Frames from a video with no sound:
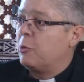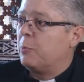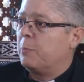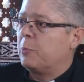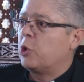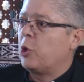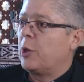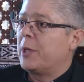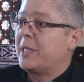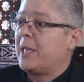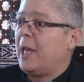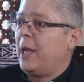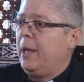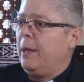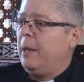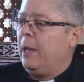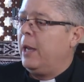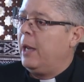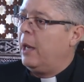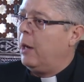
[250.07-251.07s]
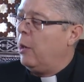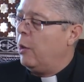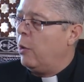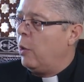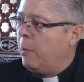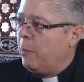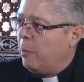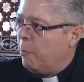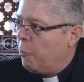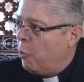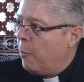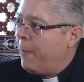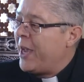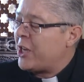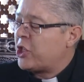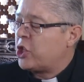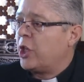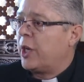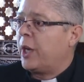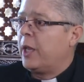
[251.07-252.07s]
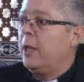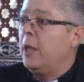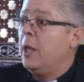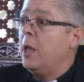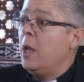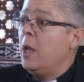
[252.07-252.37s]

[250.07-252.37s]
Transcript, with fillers: بصورة صح إيه، مباشرة